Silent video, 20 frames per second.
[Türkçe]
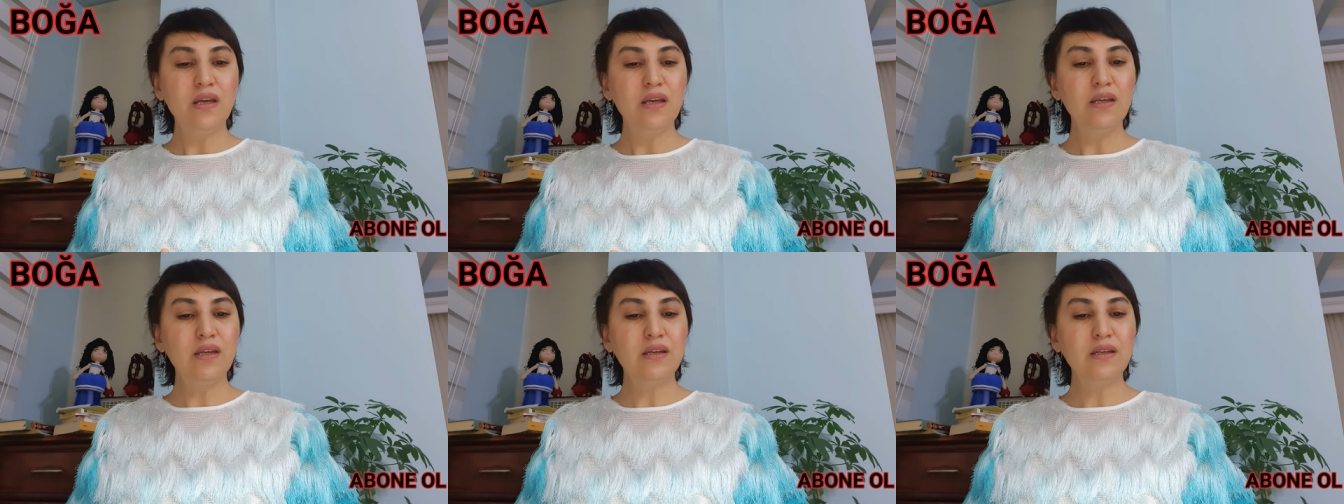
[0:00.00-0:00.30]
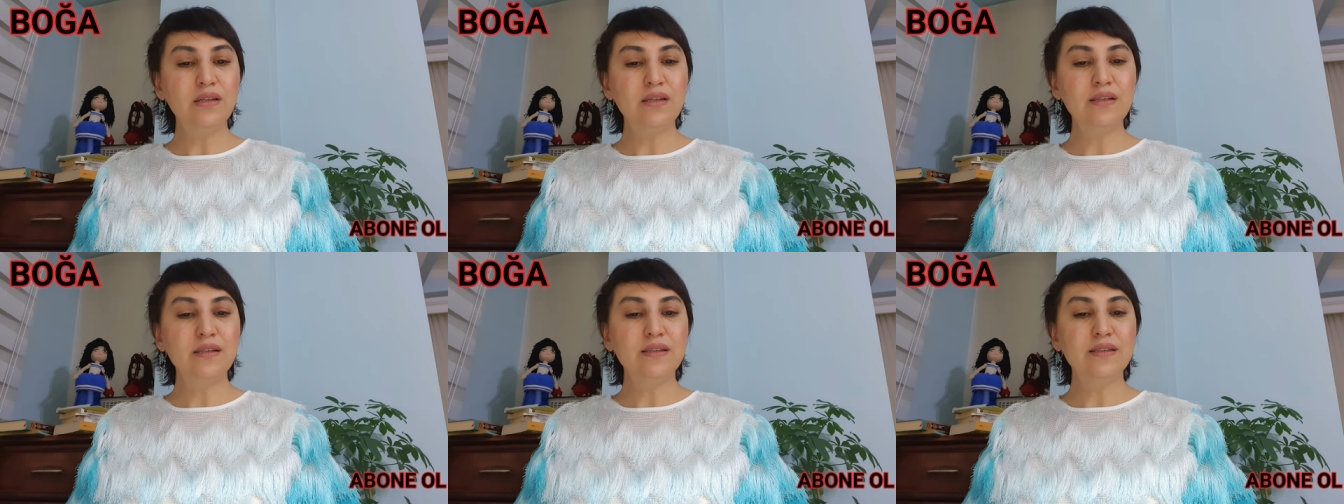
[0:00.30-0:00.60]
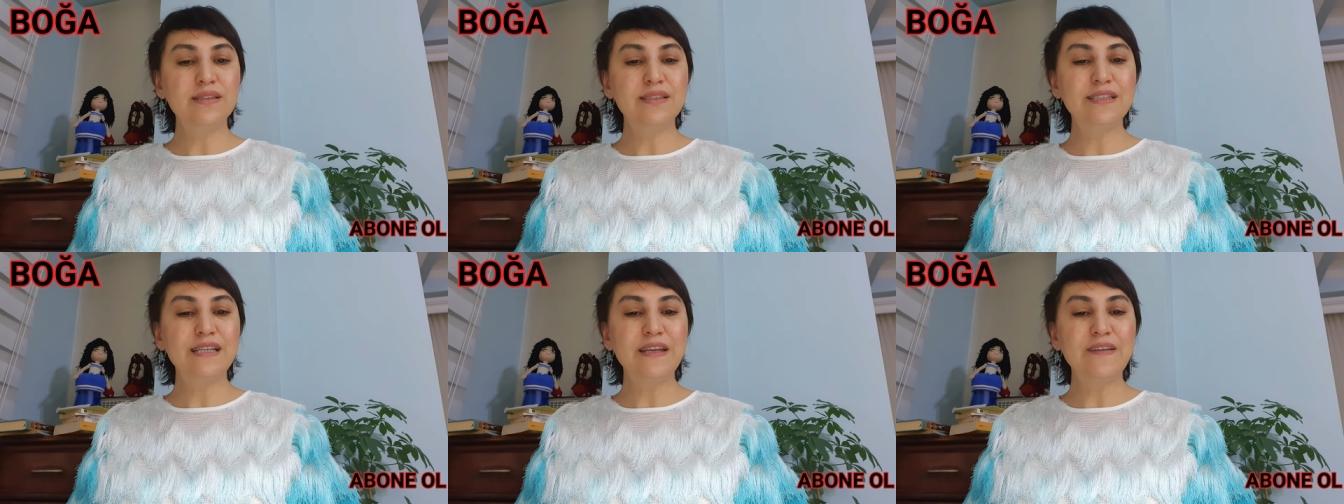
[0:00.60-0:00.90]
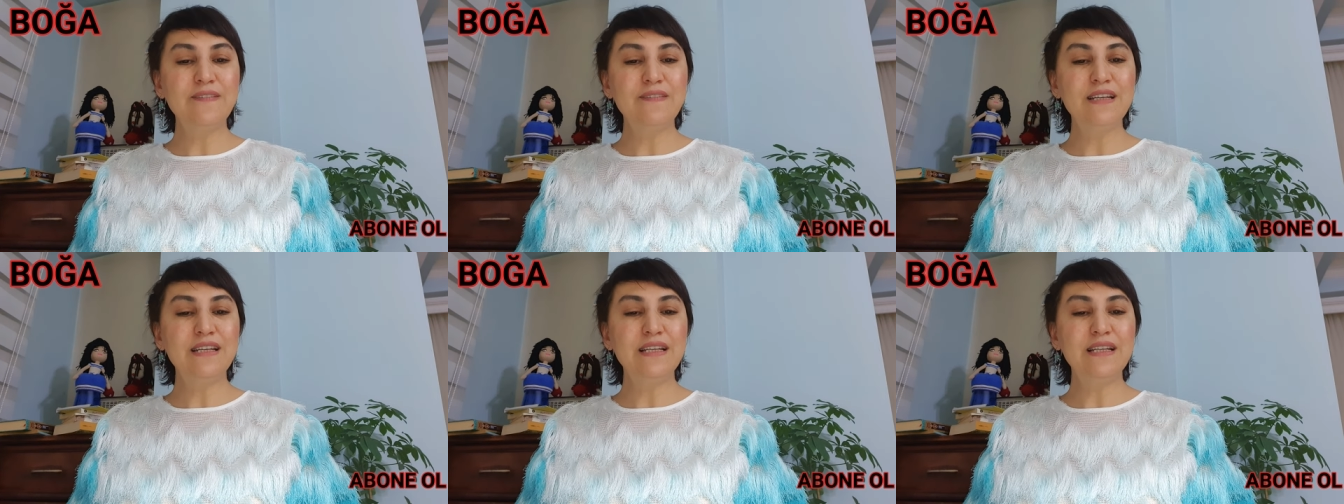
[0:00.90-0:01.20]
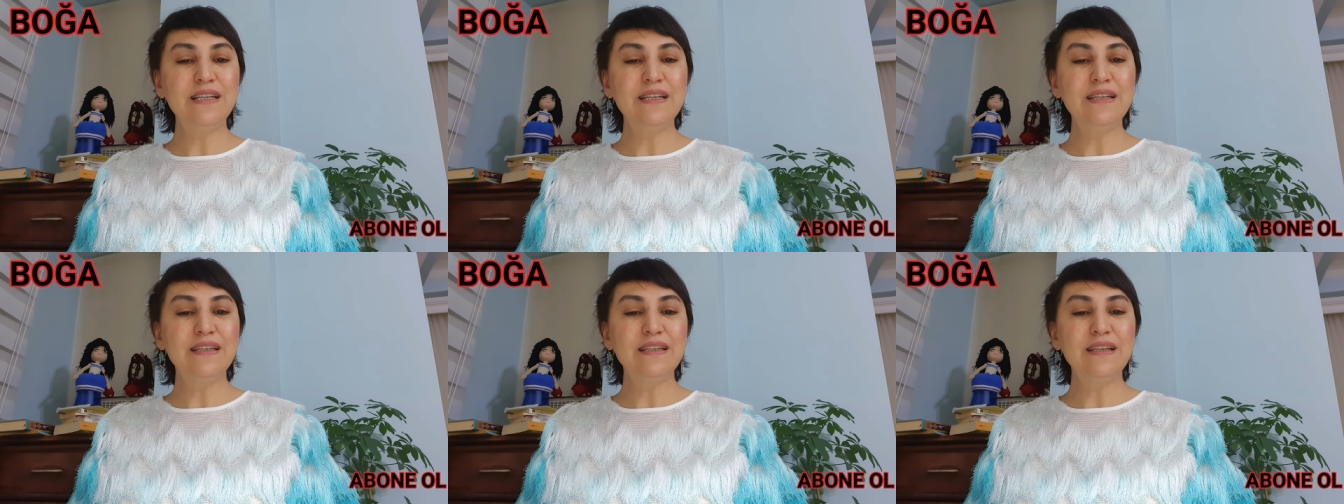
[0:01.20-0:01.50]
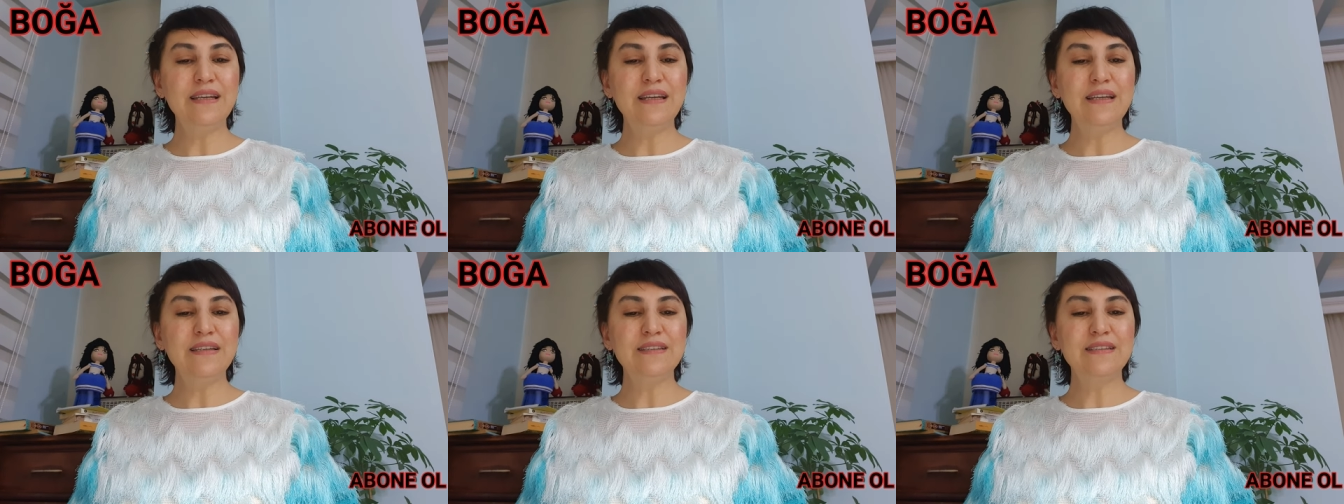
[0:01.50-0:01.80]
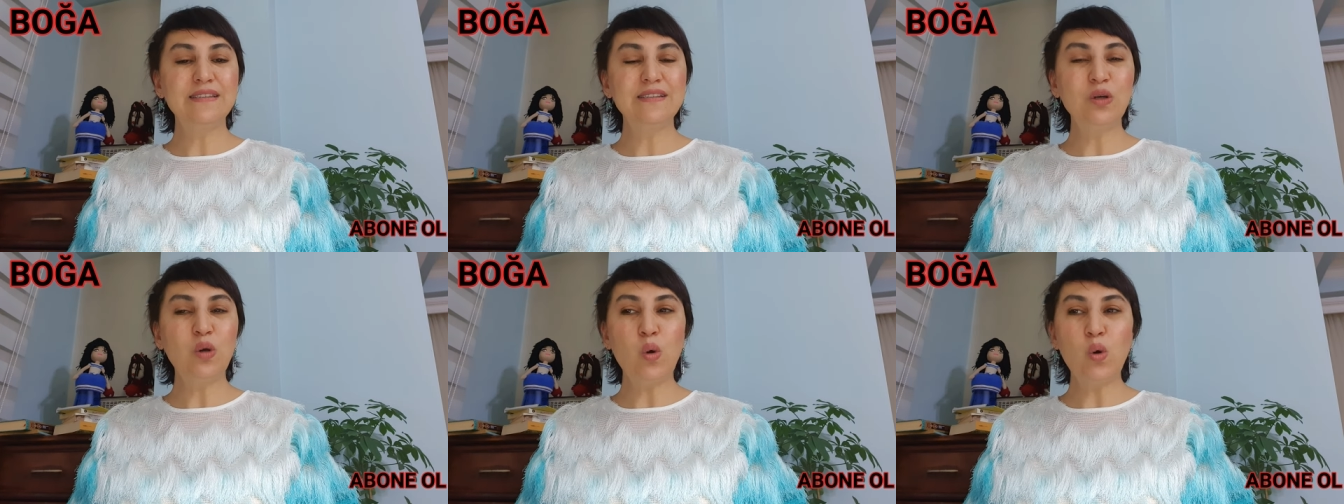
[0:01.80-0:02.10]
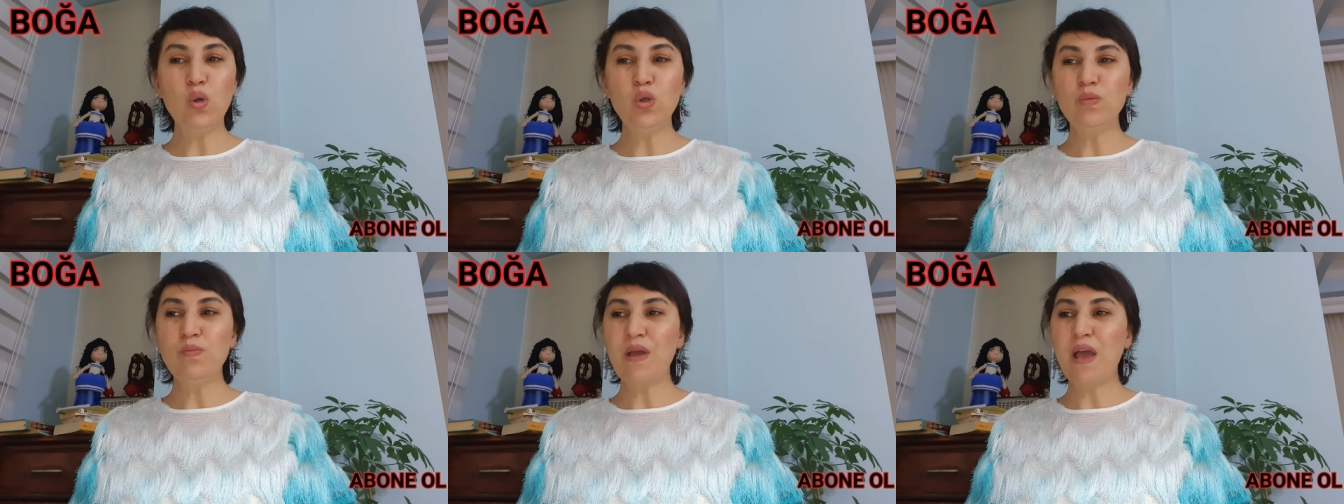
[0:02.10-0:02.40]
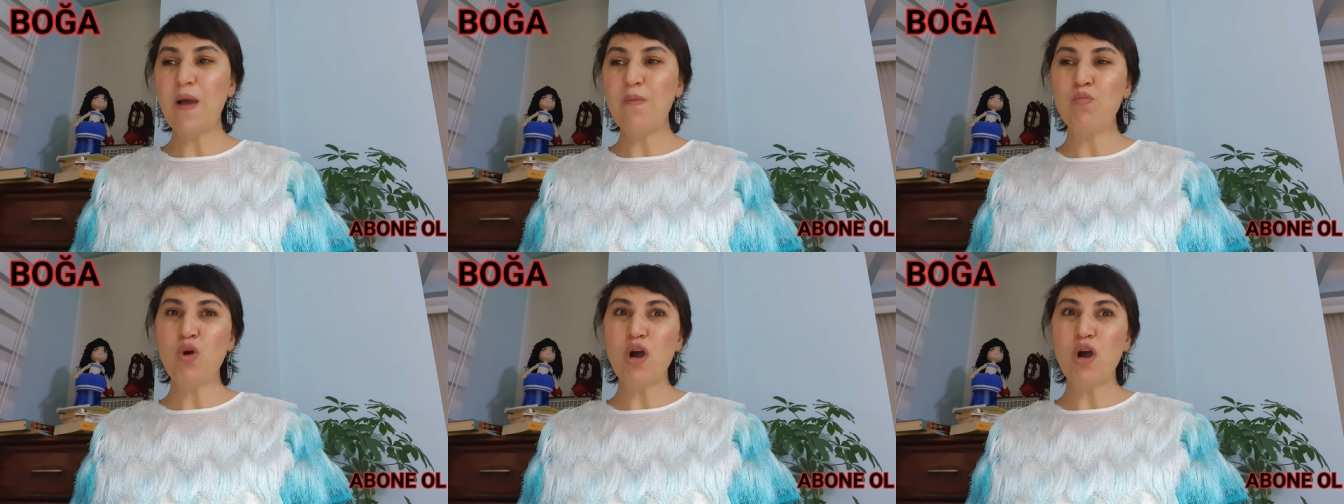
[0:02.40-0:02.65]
Ee, sevgilin esi olmayan